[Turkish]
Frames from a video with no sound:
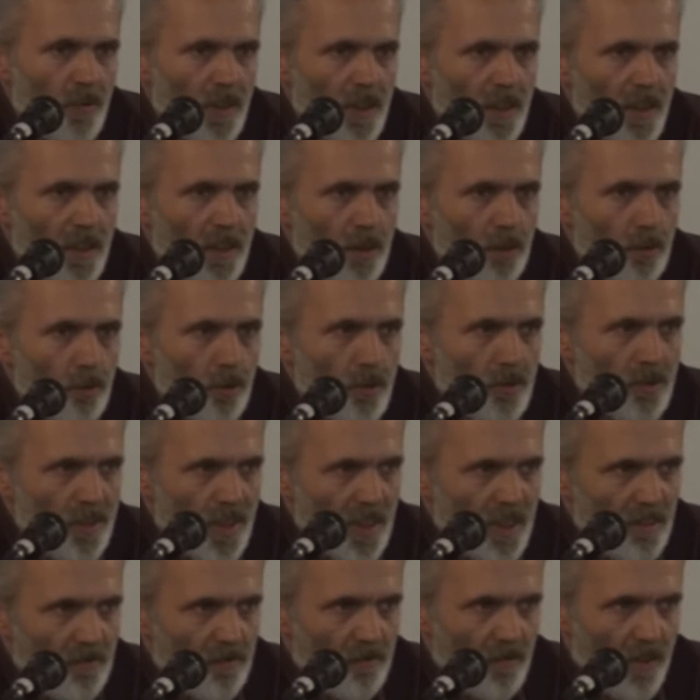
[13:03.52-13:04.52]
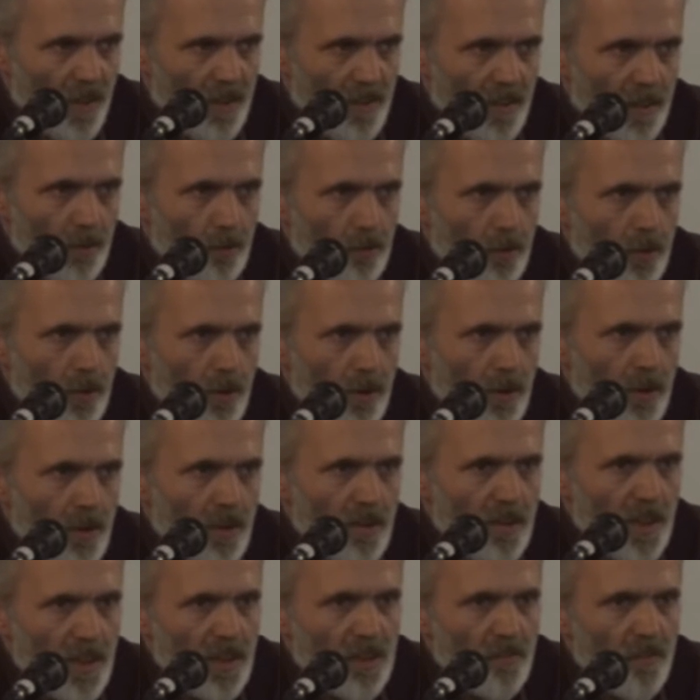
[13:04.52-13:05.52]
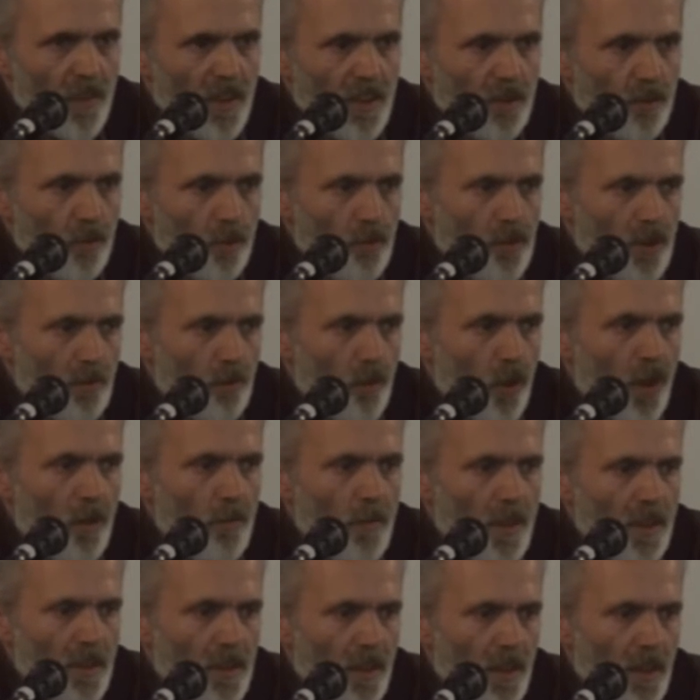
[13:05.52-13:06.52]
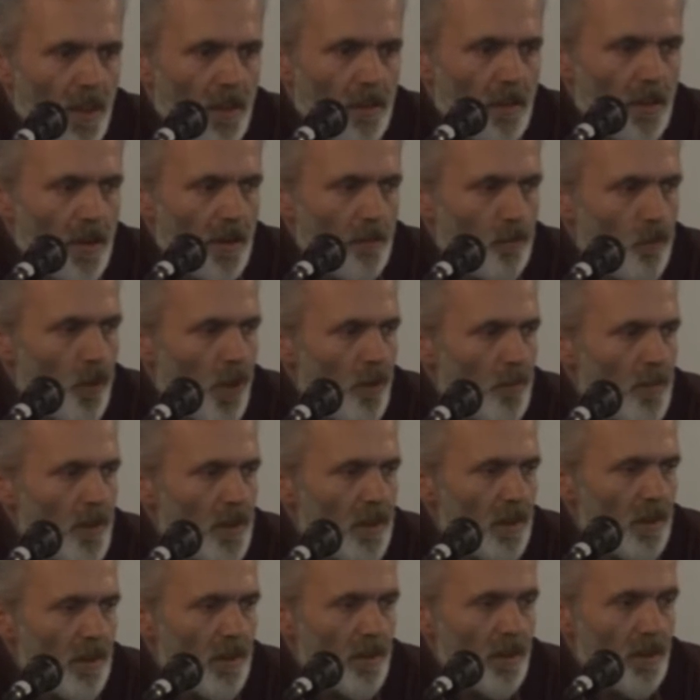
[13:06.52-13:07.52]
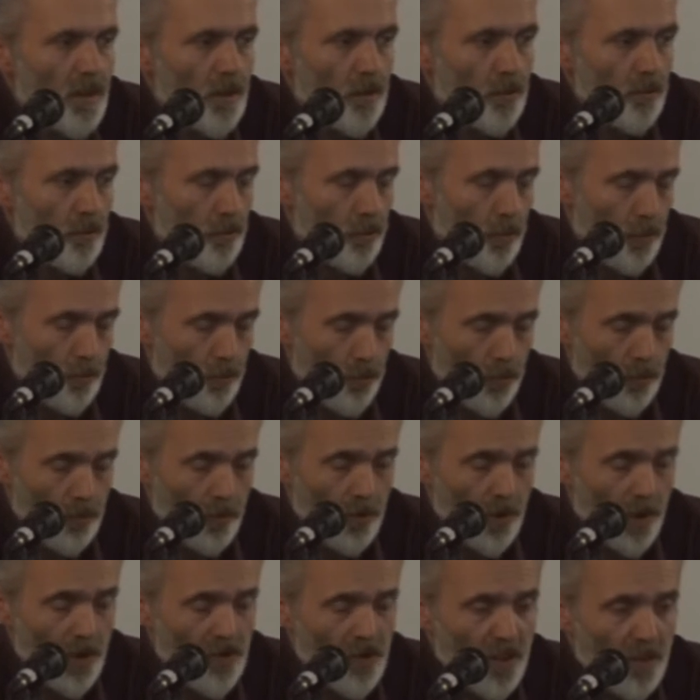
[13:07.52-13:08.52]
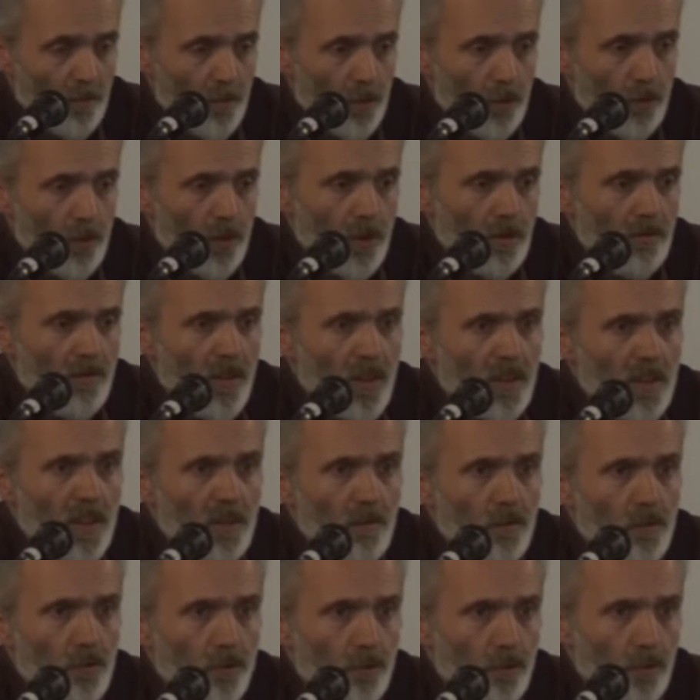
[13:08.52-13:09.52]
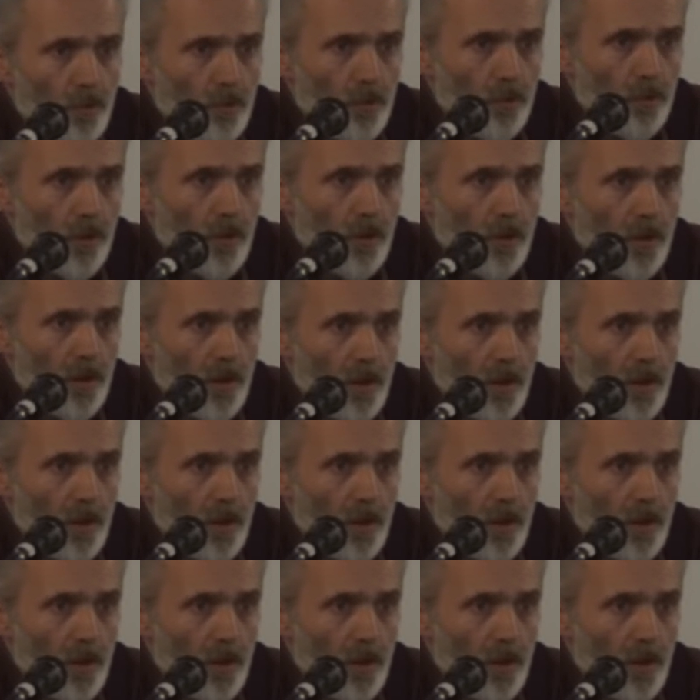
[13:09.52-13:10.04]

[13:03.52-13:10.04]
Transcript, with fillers: fenada diyor sekr fazla diyor. Sekr fazla olunca muhabbet gerektirir. Muhabbetin de diyor bu açılımı diyor vahdet-i vücuttur diyor.